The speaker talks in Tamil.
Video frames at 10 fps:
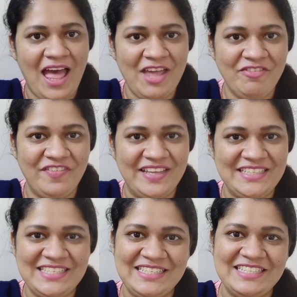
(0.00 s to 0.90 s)
ஹாய்
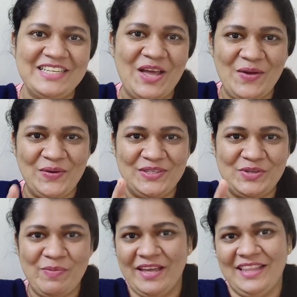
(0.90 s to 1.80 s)
ஃப்ரெண்ட்ஸ் நான் உங்கள்
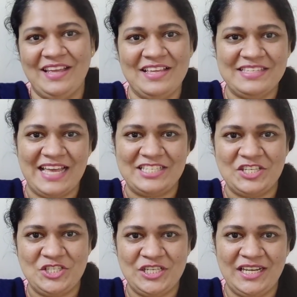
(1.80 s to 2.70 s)
சுபைதா
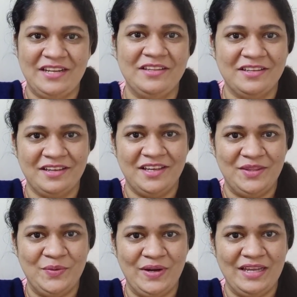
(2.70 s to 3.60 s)
ஜாக்ஸ் கிச்சன்லேருந்து
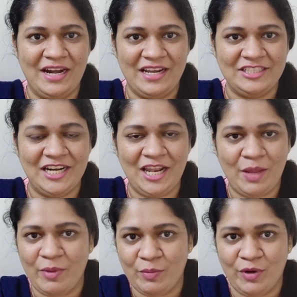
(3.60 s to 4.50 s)
இது உங்களுக்கான
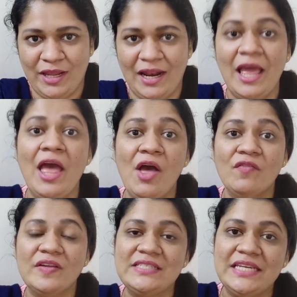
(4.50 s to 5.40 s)
சேனல் நமது மொழியில்
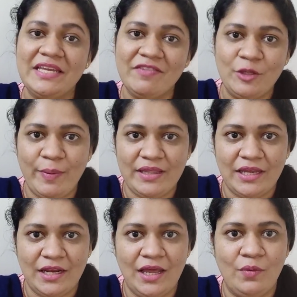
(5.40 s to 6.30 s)
ஃப்ரெண்ட்ஸ் இன்னைக்கு வந்து
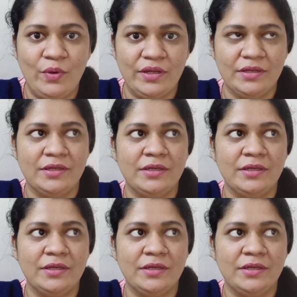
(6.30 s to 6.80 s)
பார்த்தீங்கன்னா ஒரு